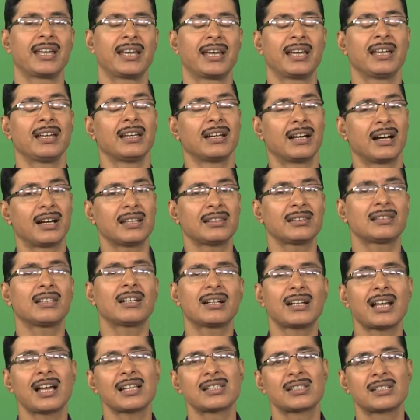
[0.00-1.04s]
है
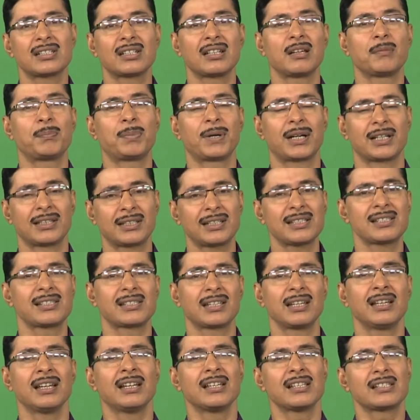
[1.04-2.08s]
अंतर्राष्ट्रीय
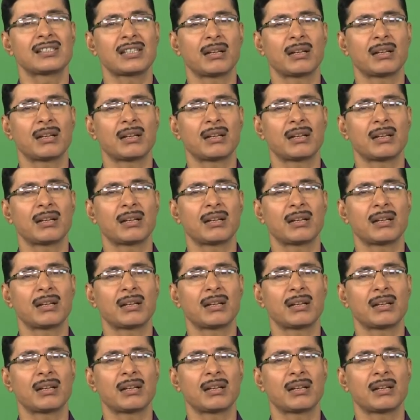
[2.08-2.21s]
परिदृश्य